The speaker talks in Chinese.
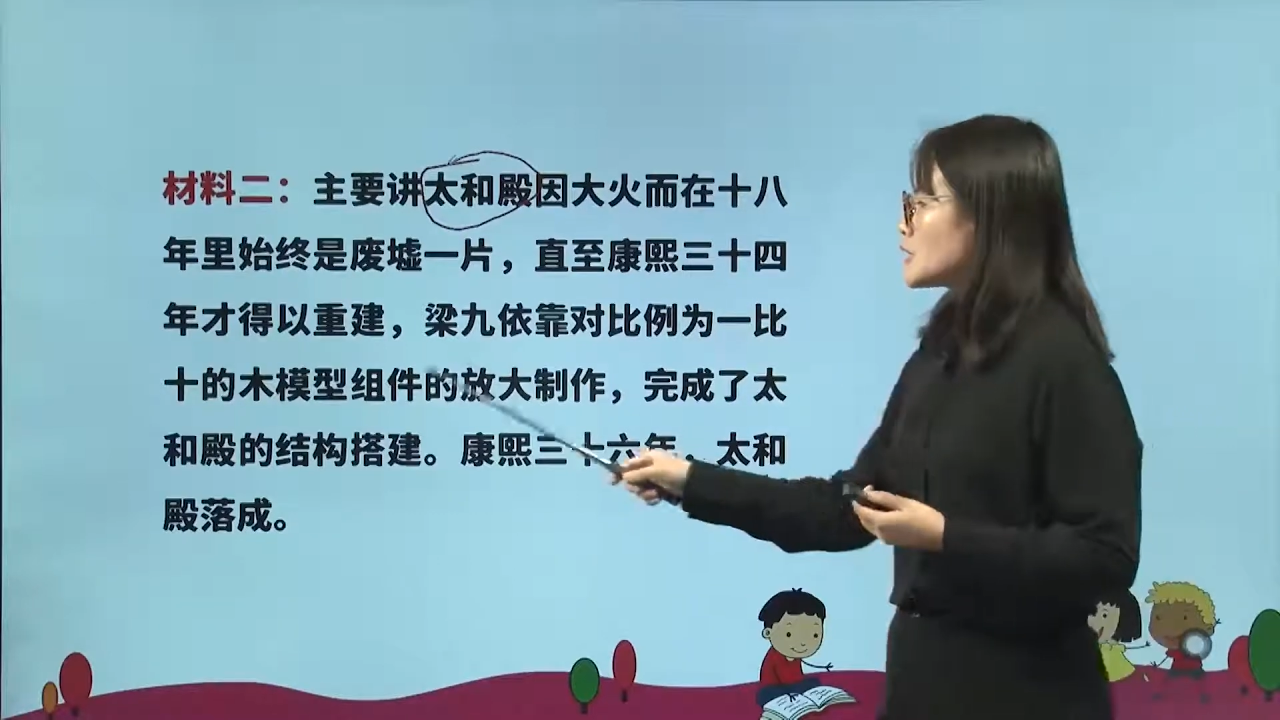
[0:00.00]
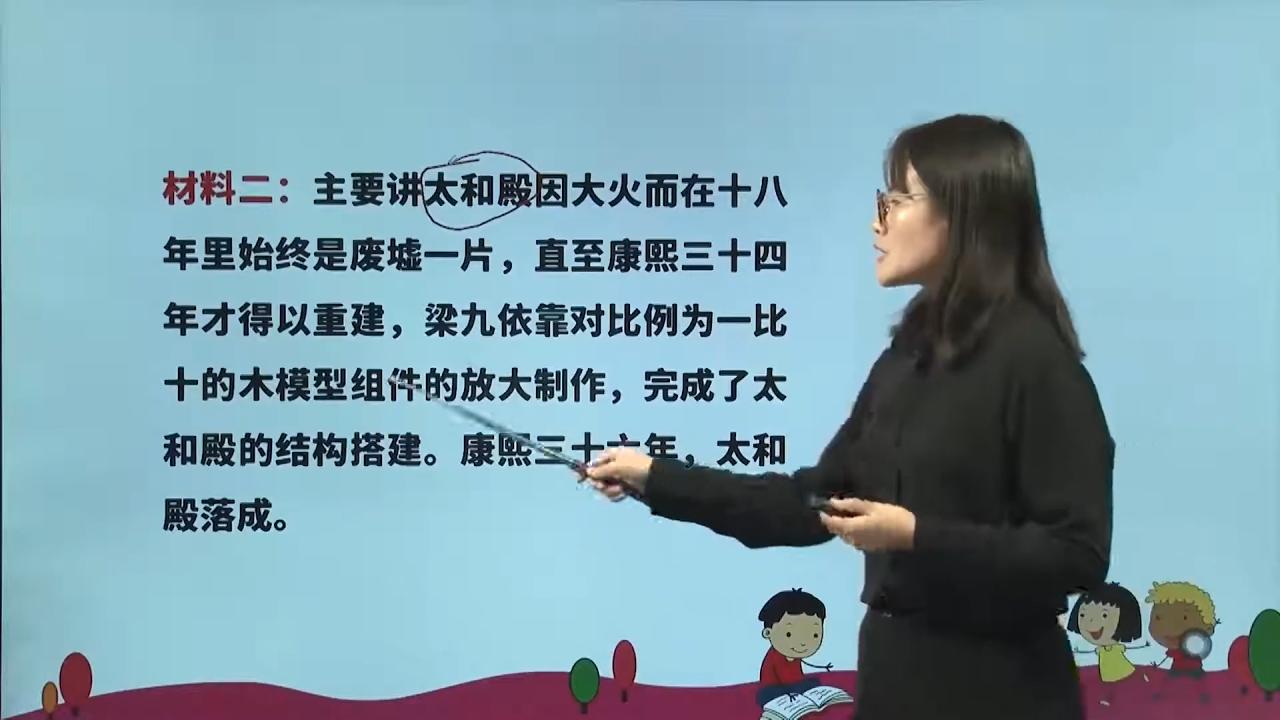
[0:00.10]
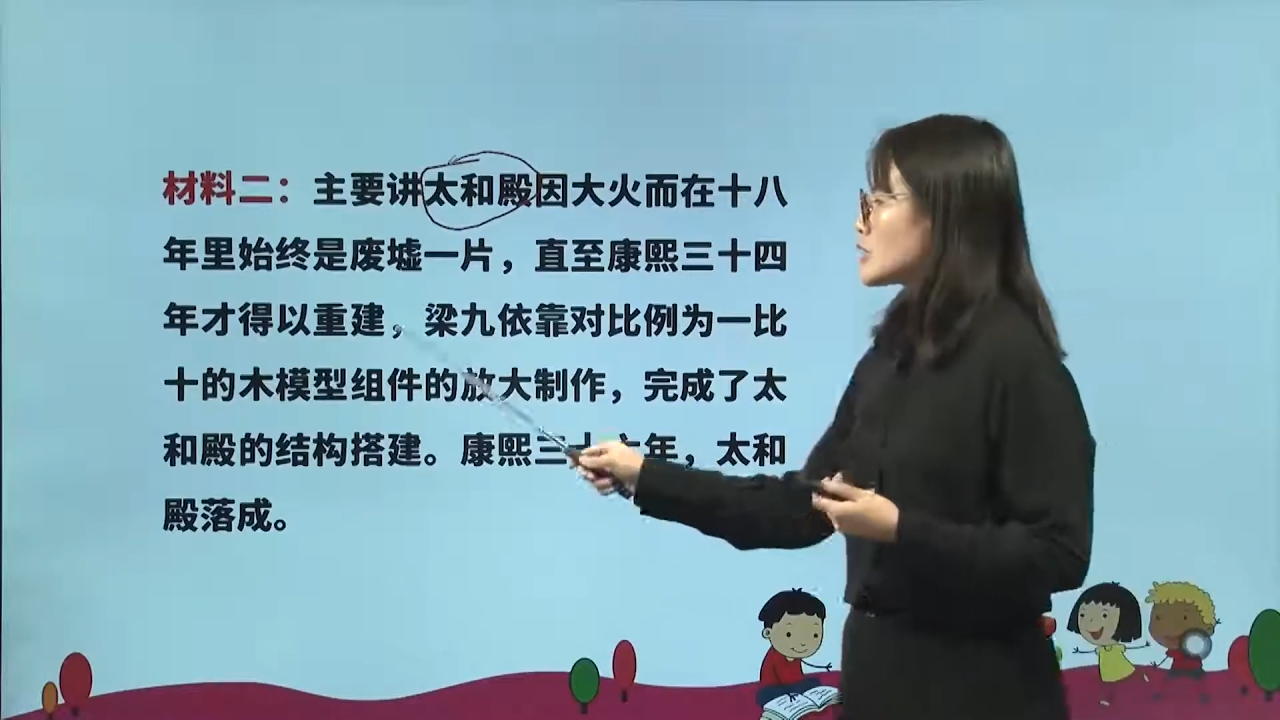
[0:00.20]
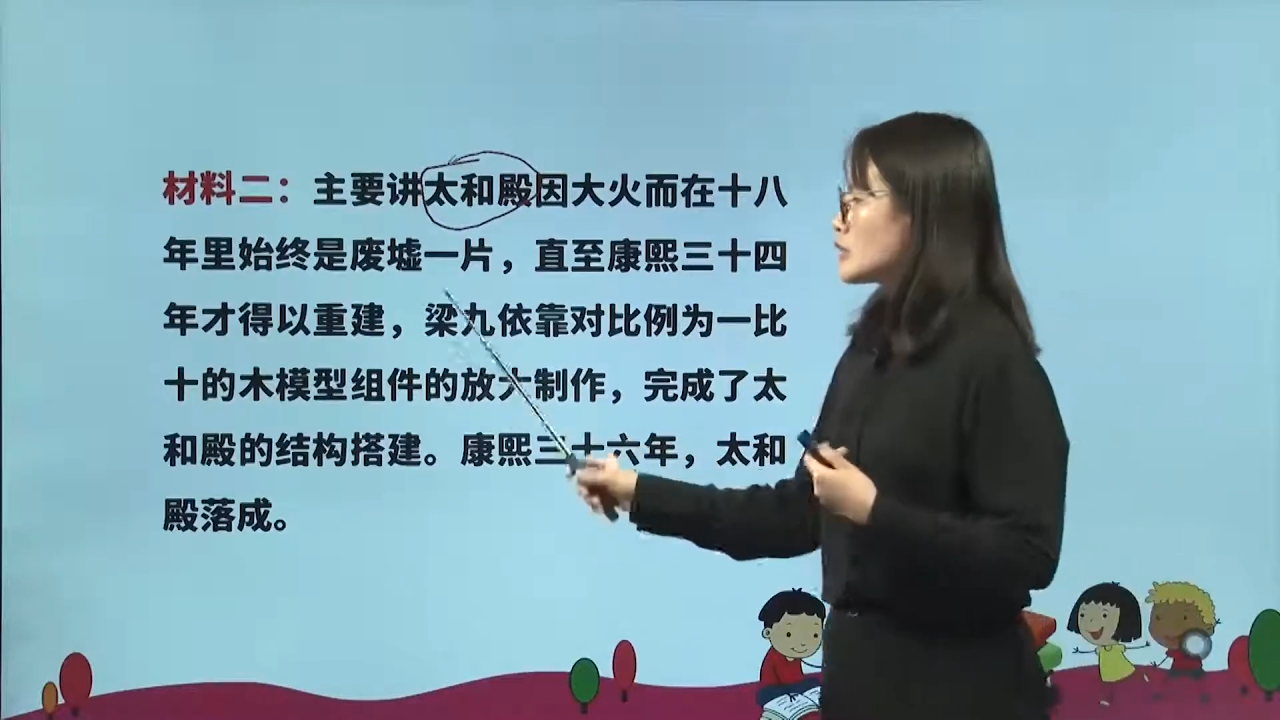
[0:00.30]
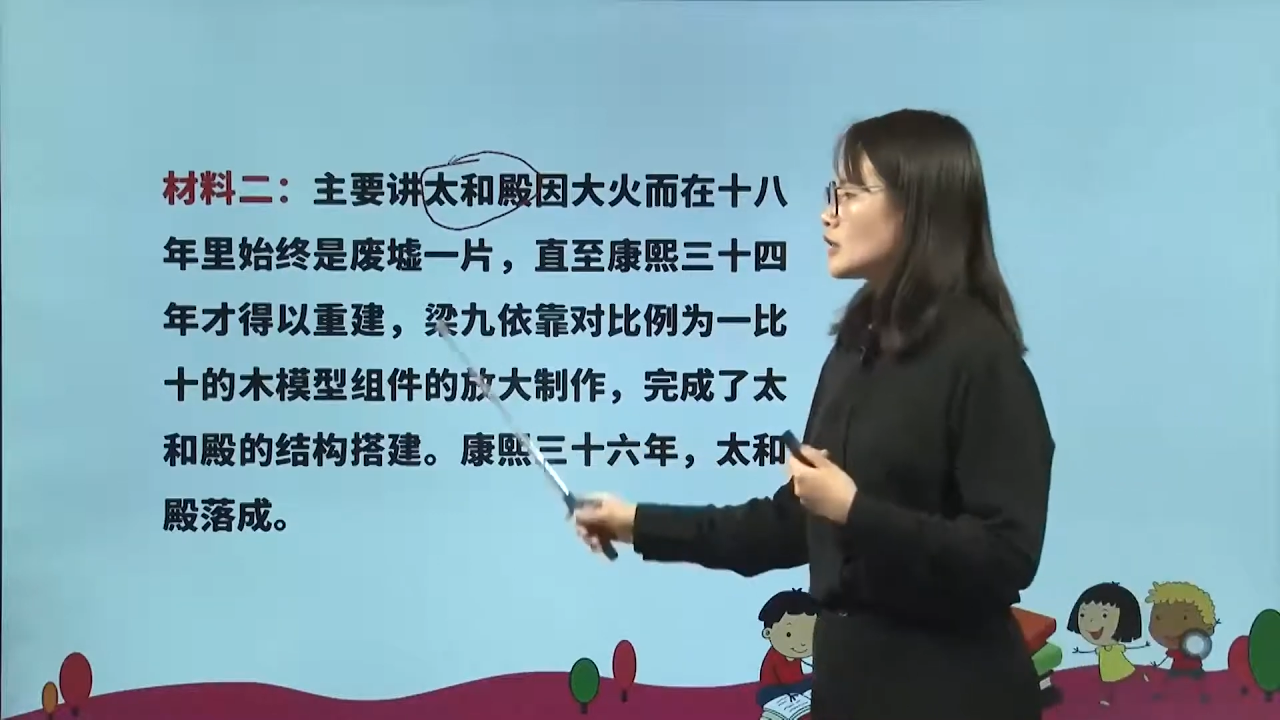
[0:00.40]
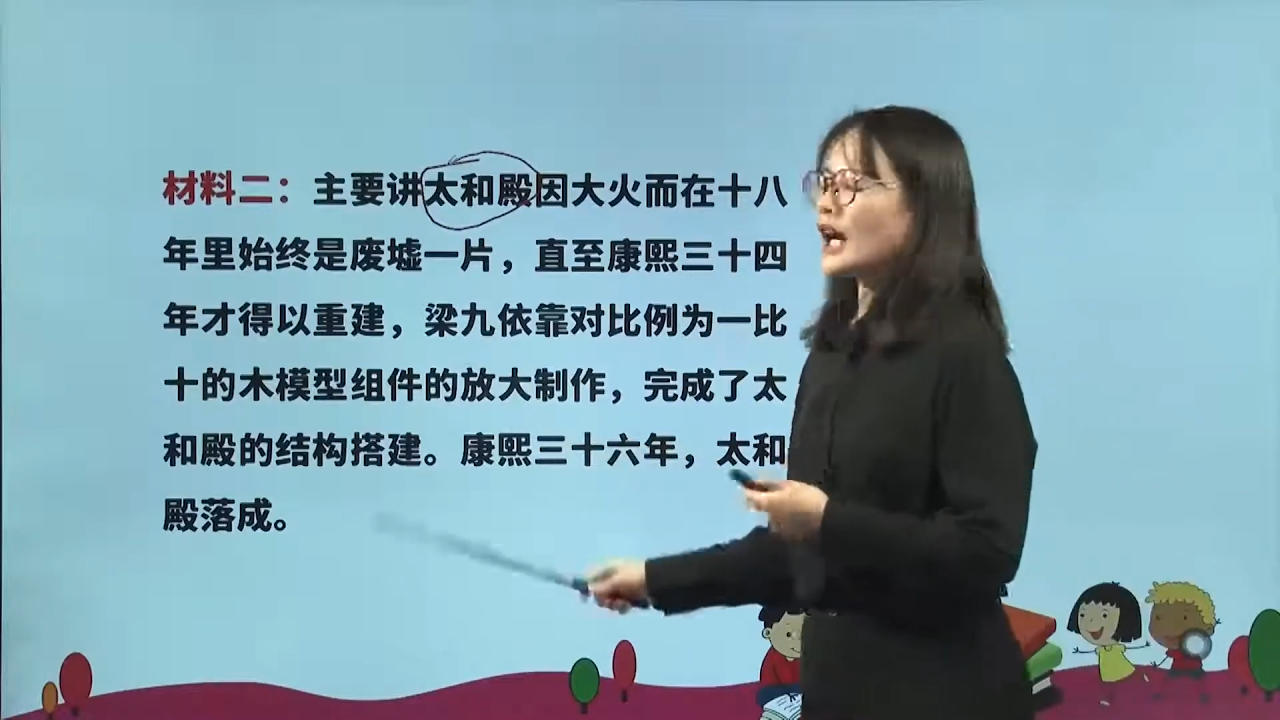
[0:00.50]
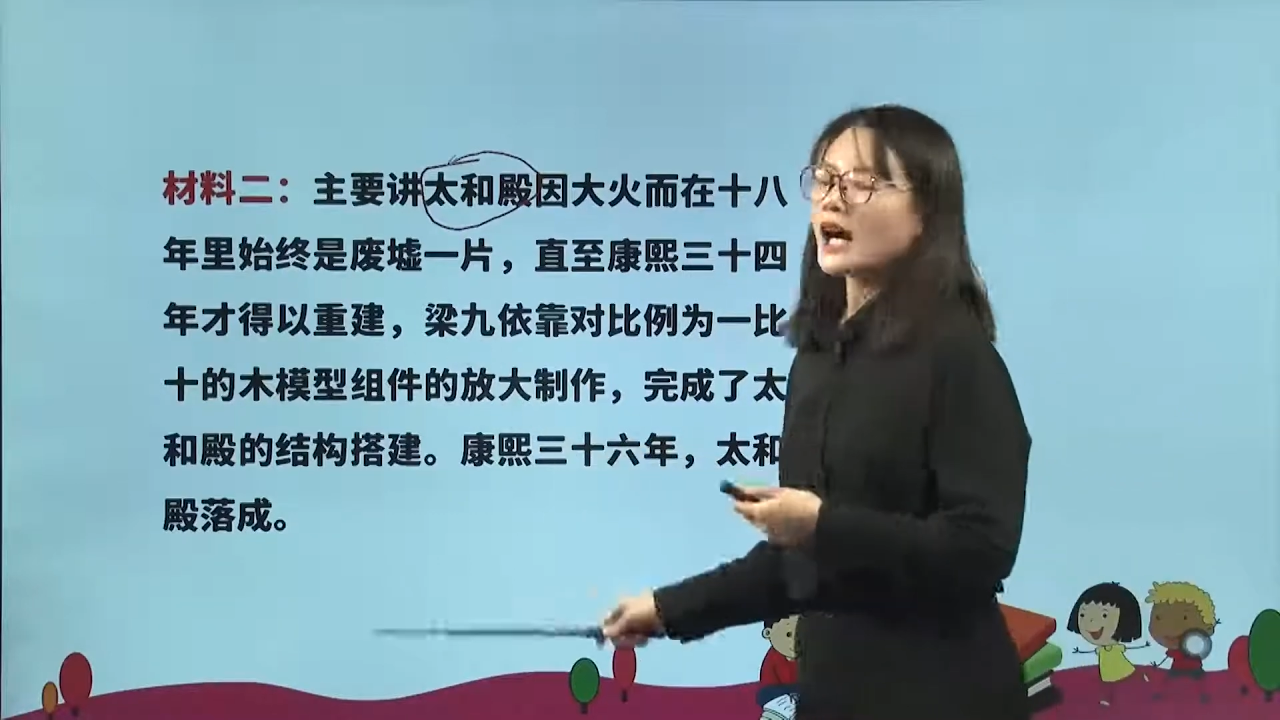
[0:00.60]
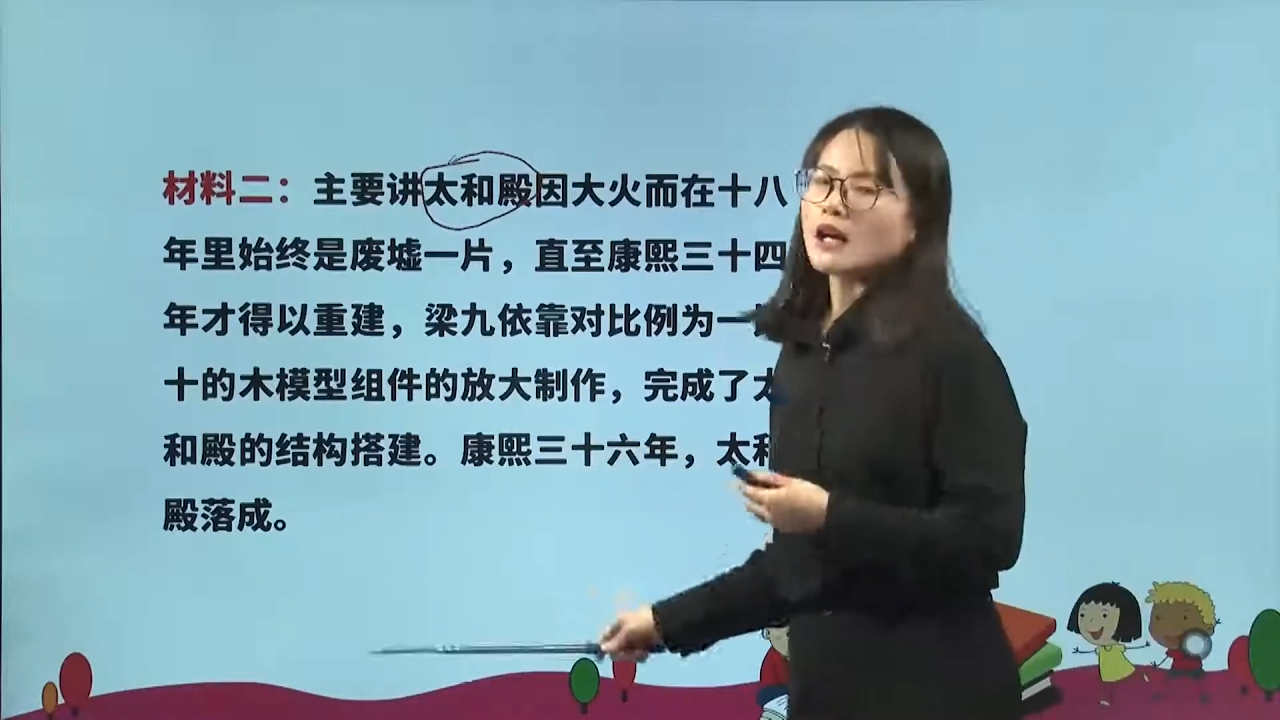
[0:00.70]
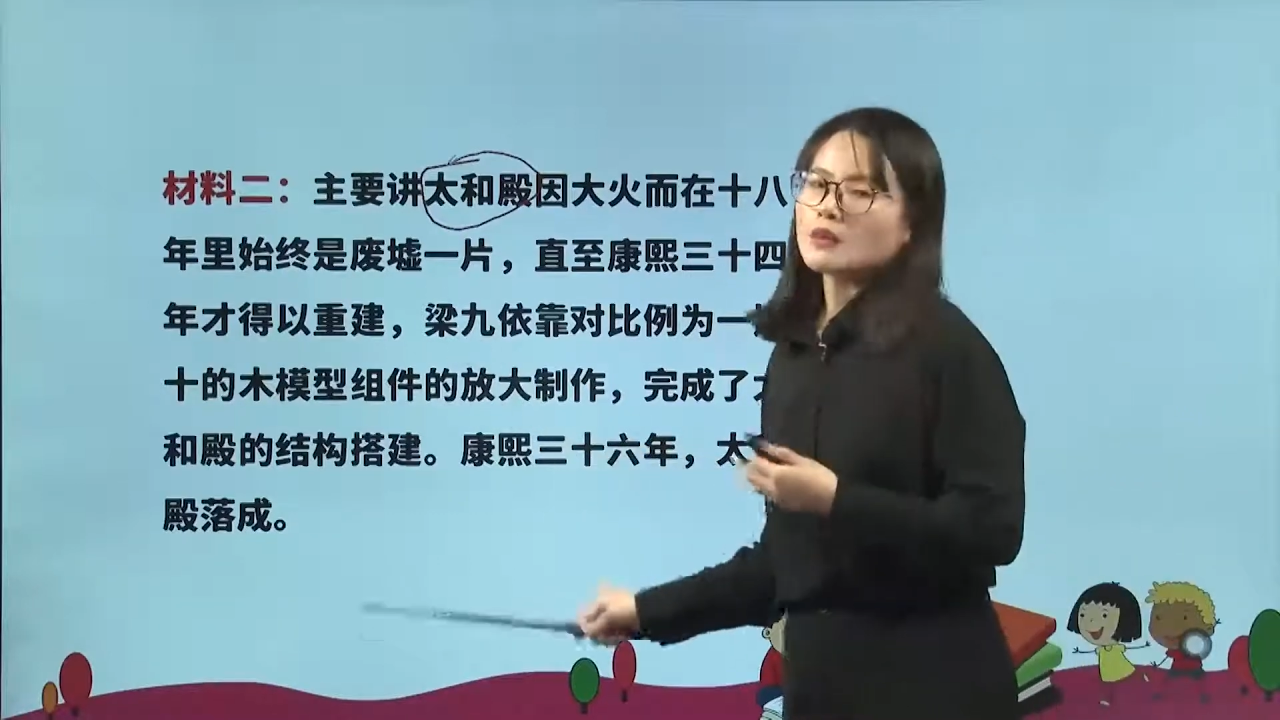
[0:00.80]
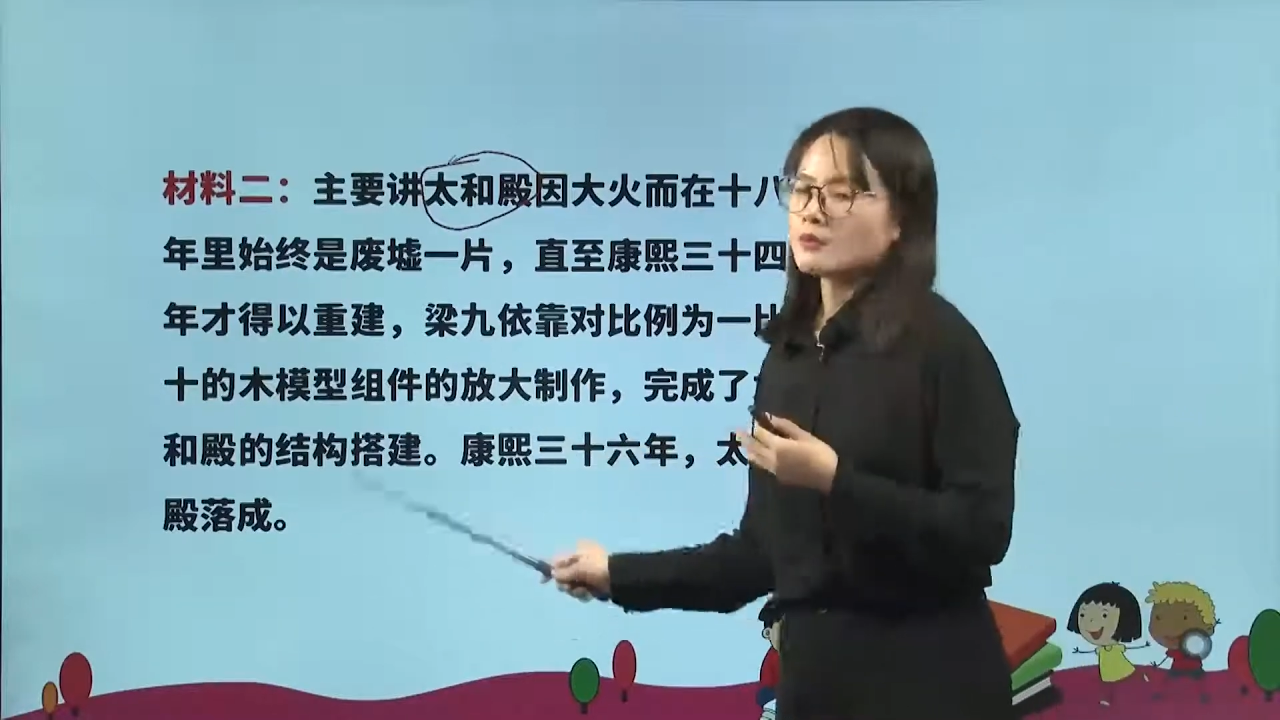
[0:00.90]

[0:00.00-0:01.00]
十的